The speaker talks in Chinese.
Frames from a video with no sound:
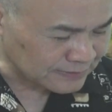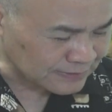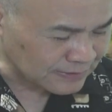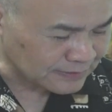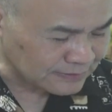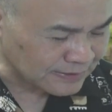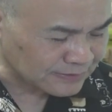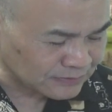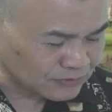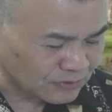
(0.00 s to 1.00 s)
这个
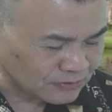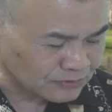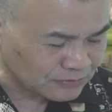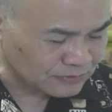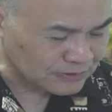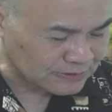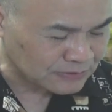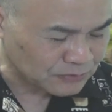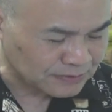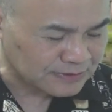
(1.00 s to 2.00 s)
殿中
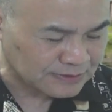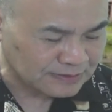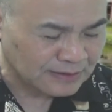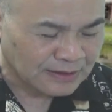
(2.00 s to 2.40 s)
侍御史，